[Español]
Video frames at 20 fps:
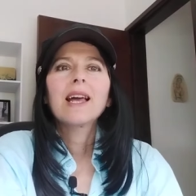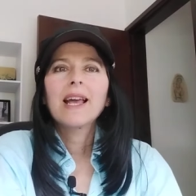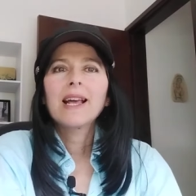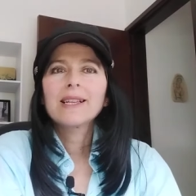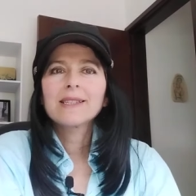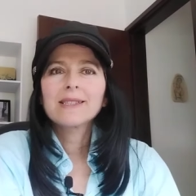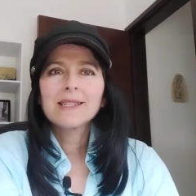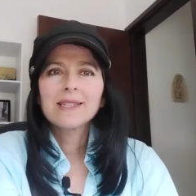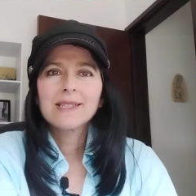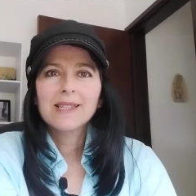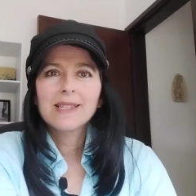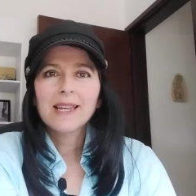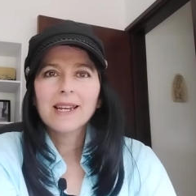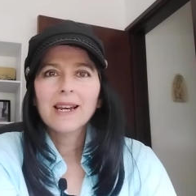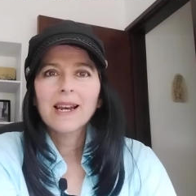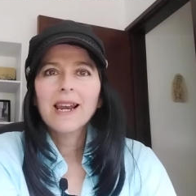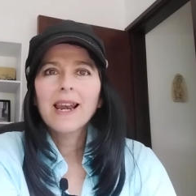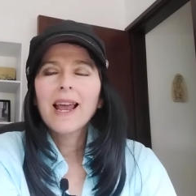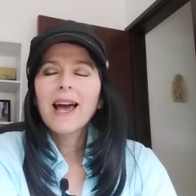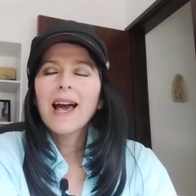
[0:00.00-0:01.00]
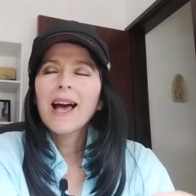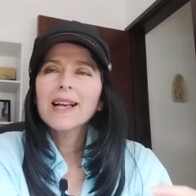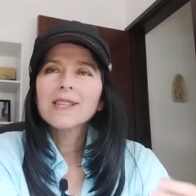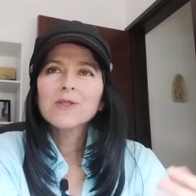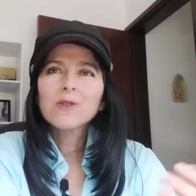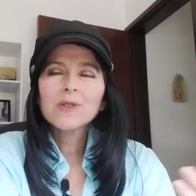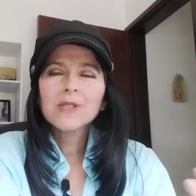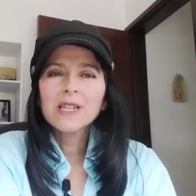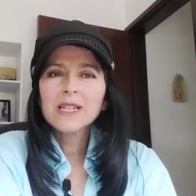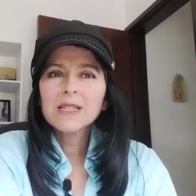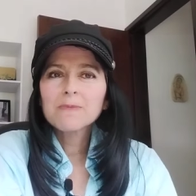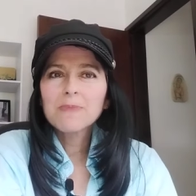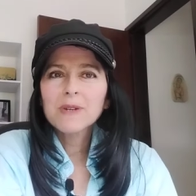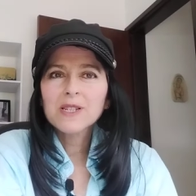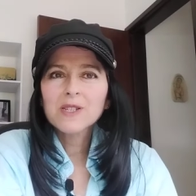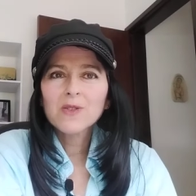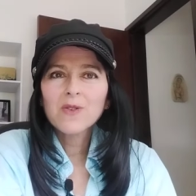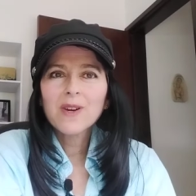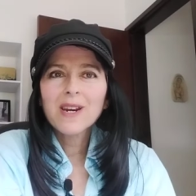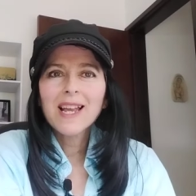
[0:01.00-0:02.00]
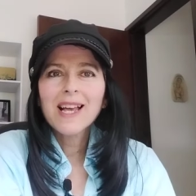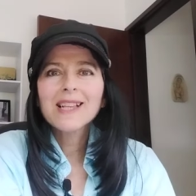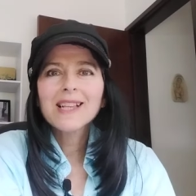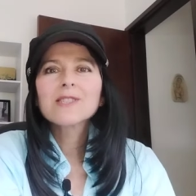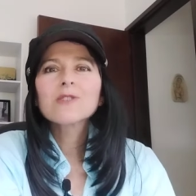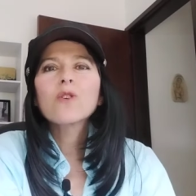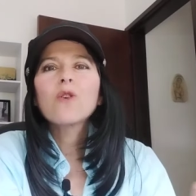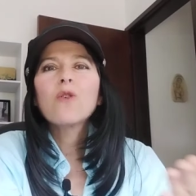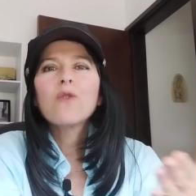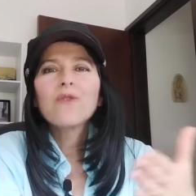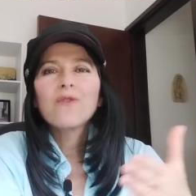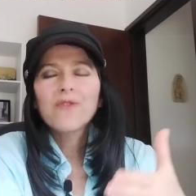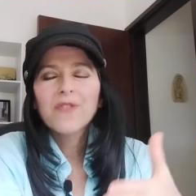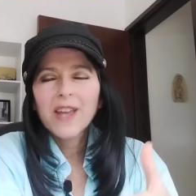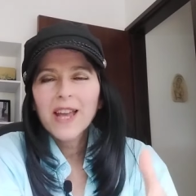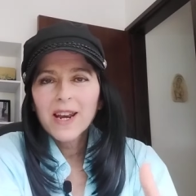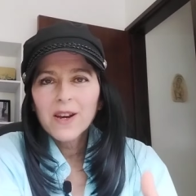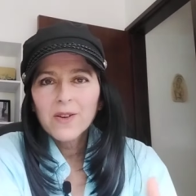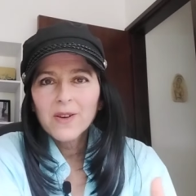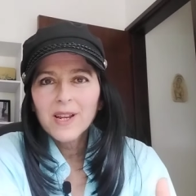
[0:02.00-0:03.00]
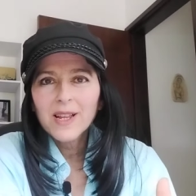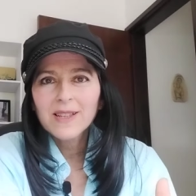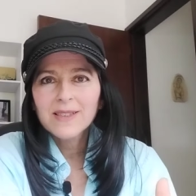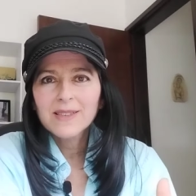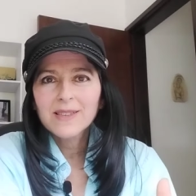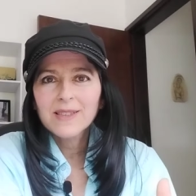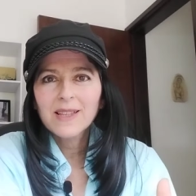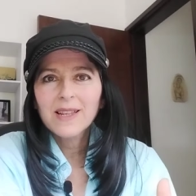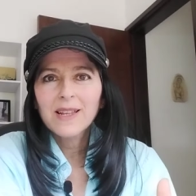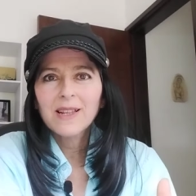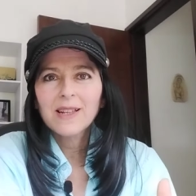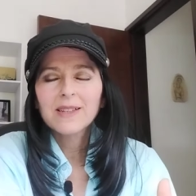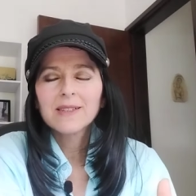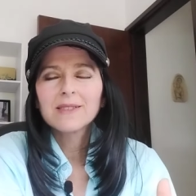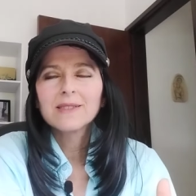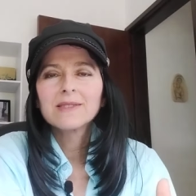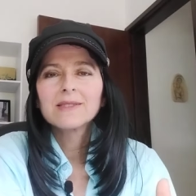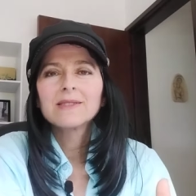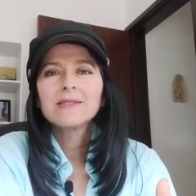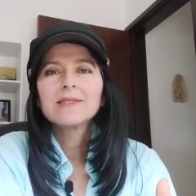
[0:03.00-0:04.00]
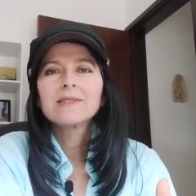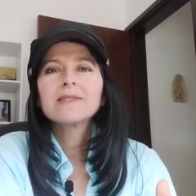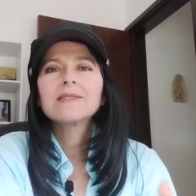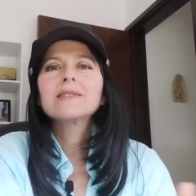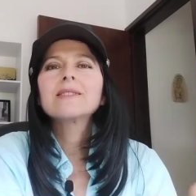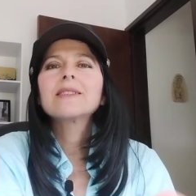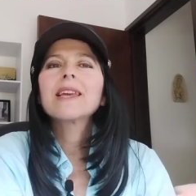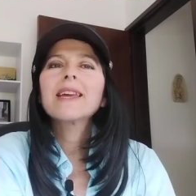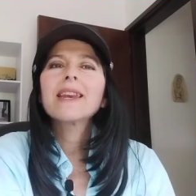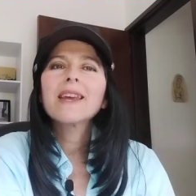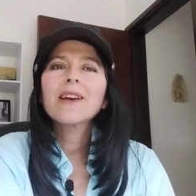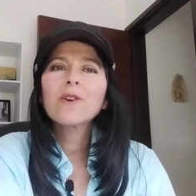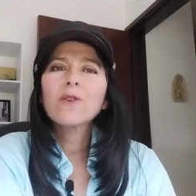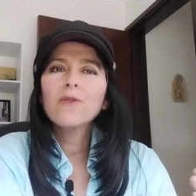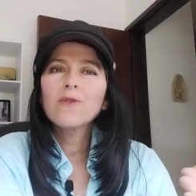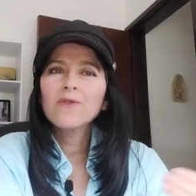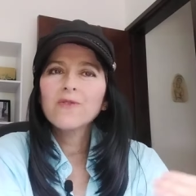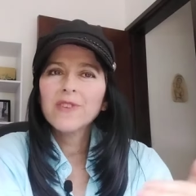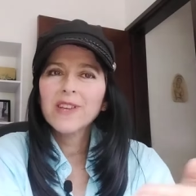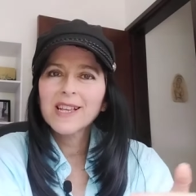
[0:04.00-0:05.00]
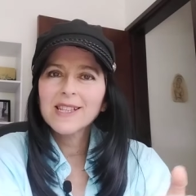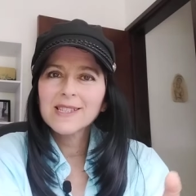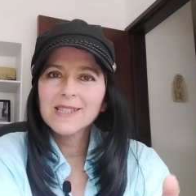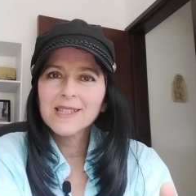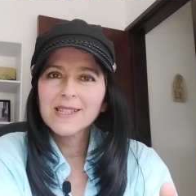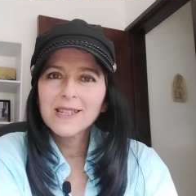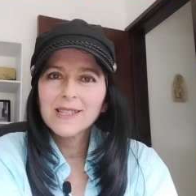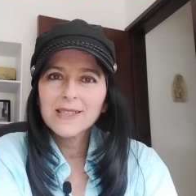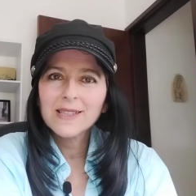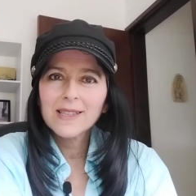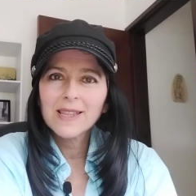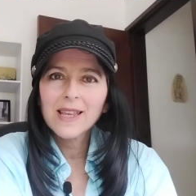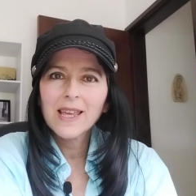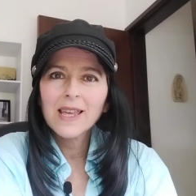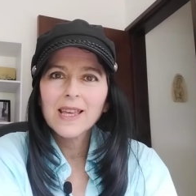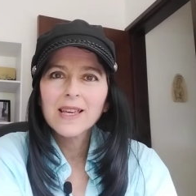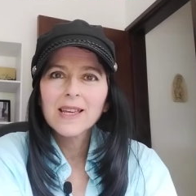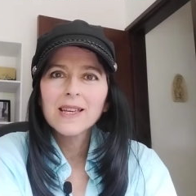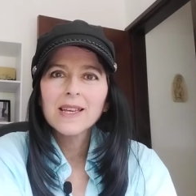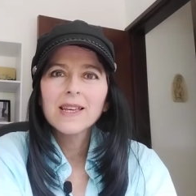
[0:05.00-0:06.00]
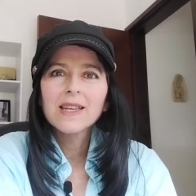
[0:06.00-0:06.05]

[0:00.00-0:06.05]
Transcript: Es decir, las otras personas confiaron en ti, tienen confianza en ti.